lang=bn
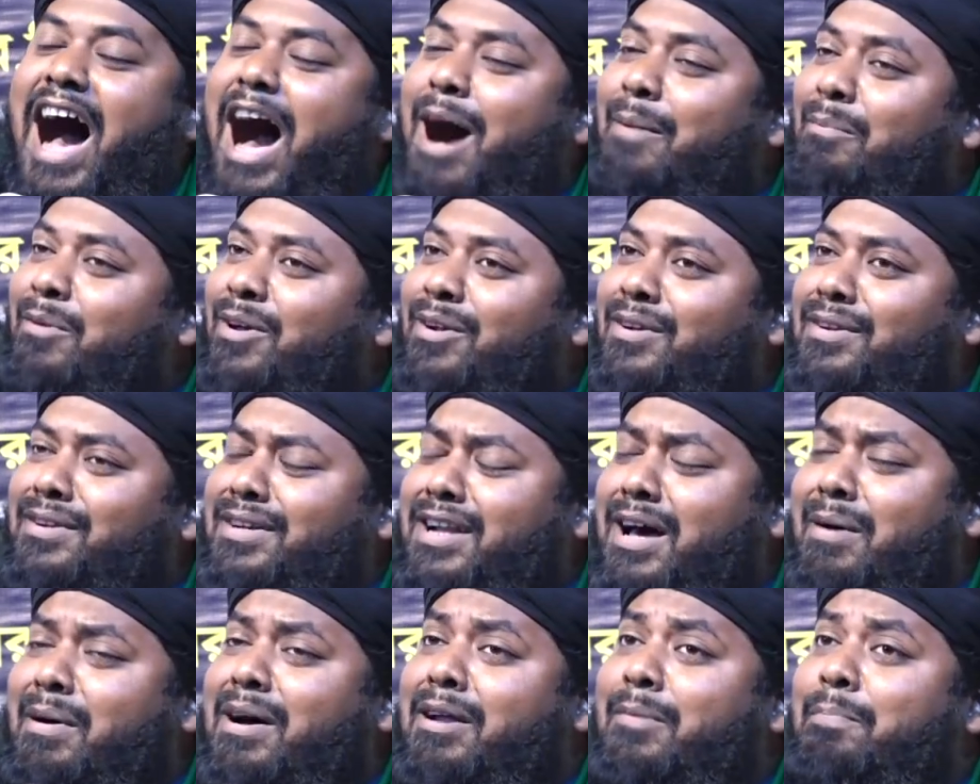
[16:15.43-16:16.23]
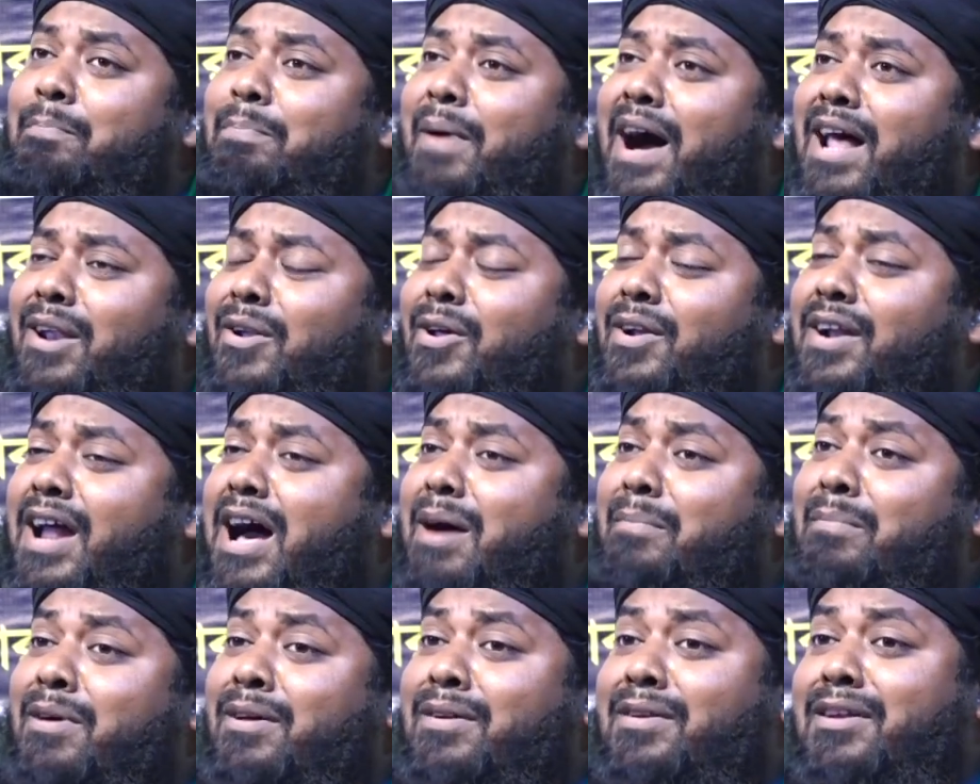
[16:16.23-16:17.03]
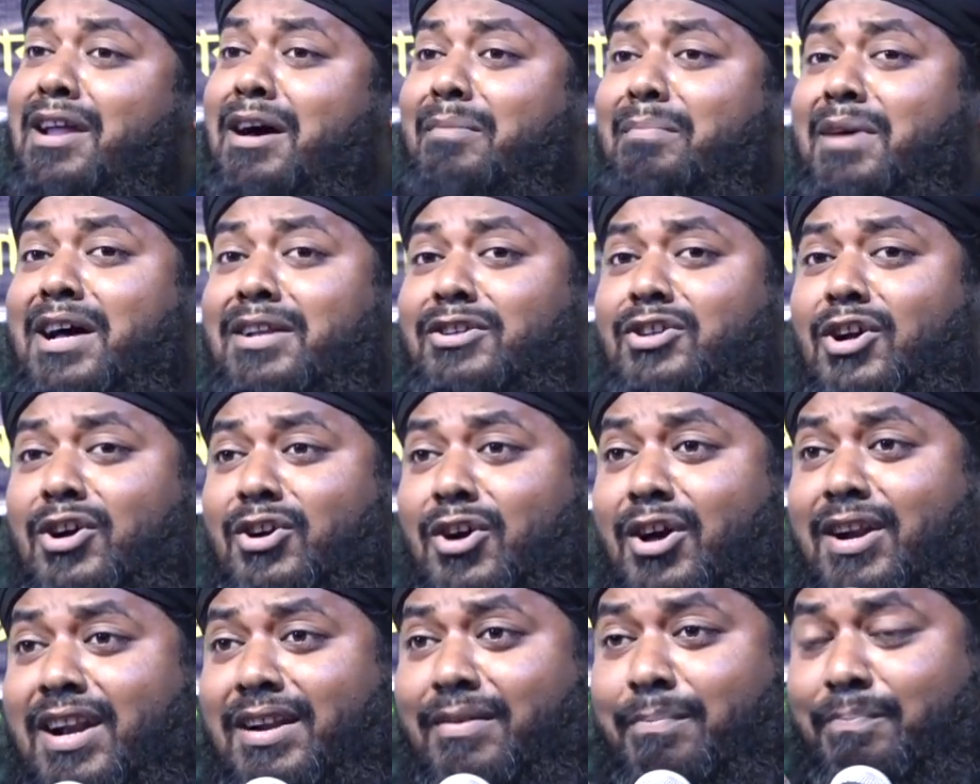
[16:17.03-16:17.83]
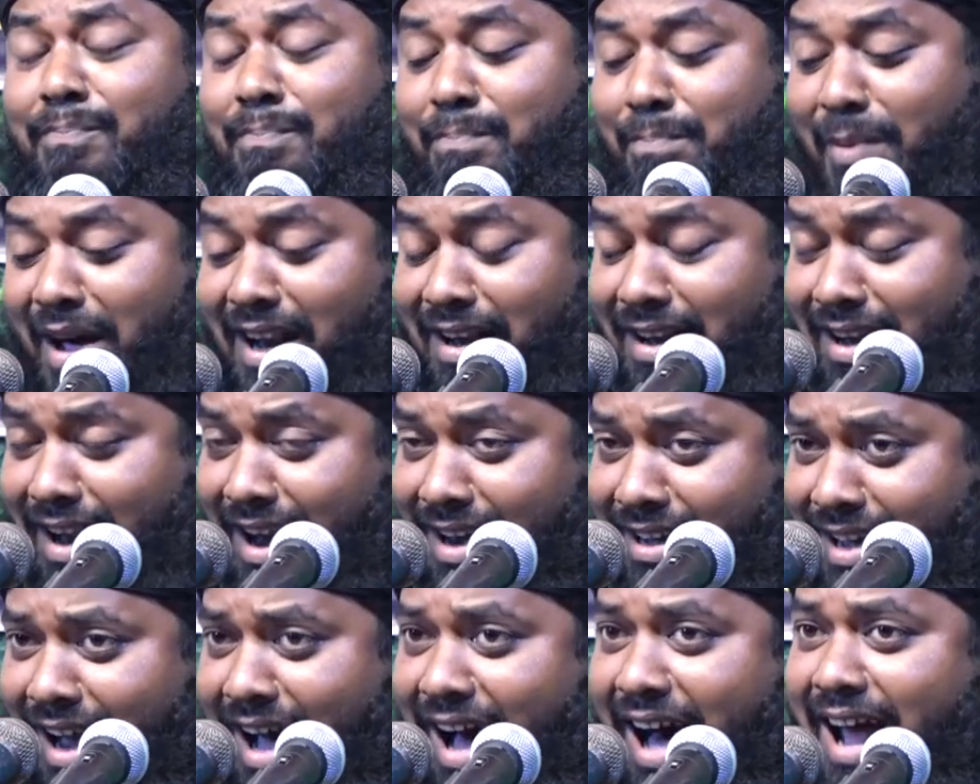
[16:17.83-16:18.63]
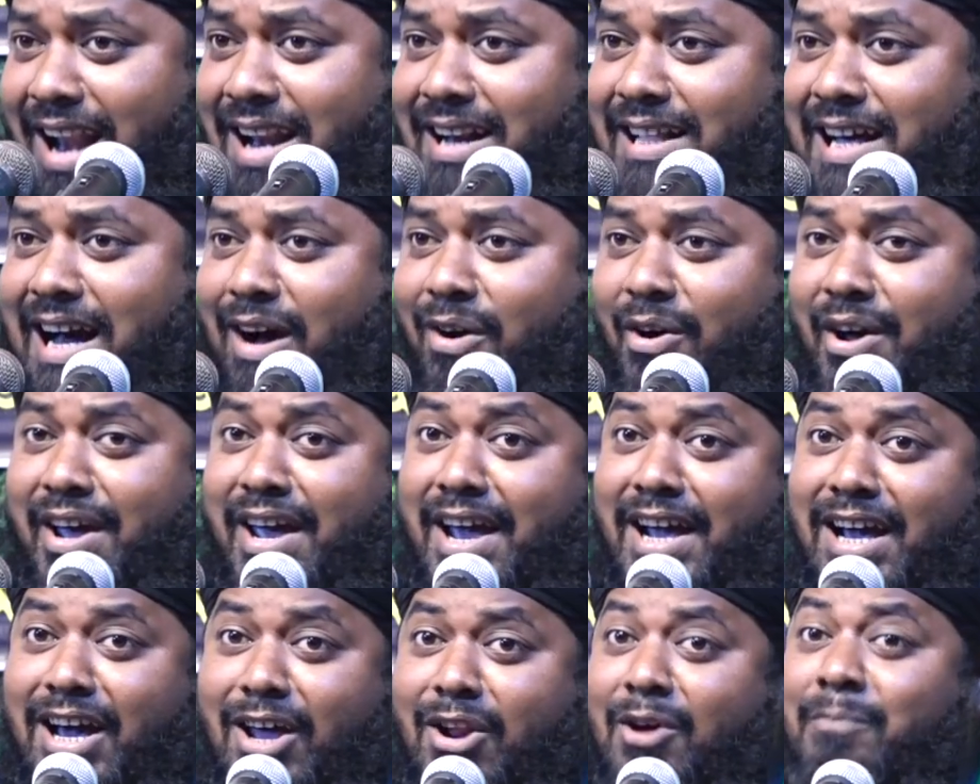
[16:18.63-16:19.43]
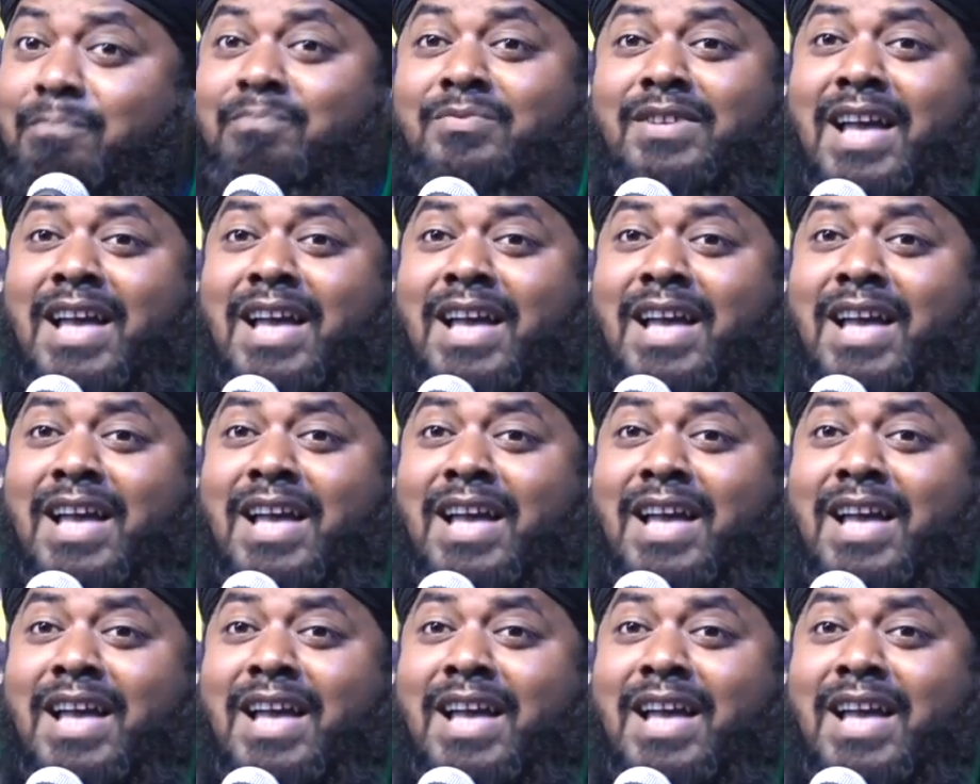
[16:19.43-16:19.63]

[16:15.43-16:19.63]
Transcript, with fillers: আমল নামার বালর আমল নামা যখন পাল্লাটা হালকা হয়ে গেল